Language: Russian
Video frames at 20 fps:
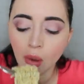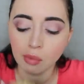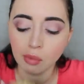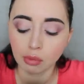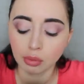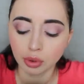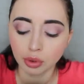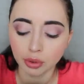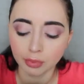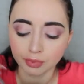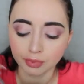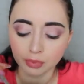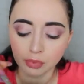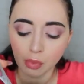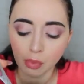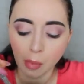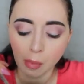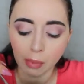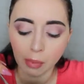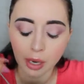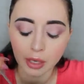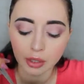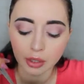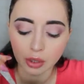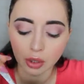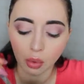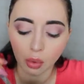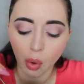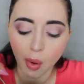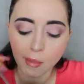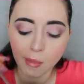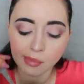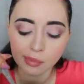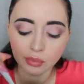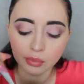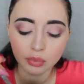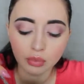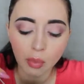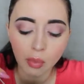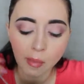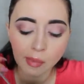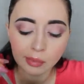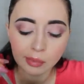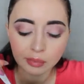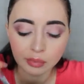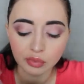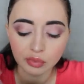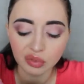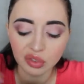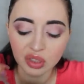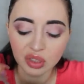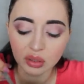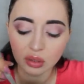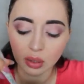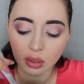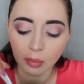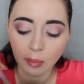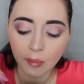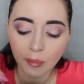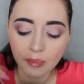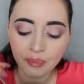В общем, парень такой видный.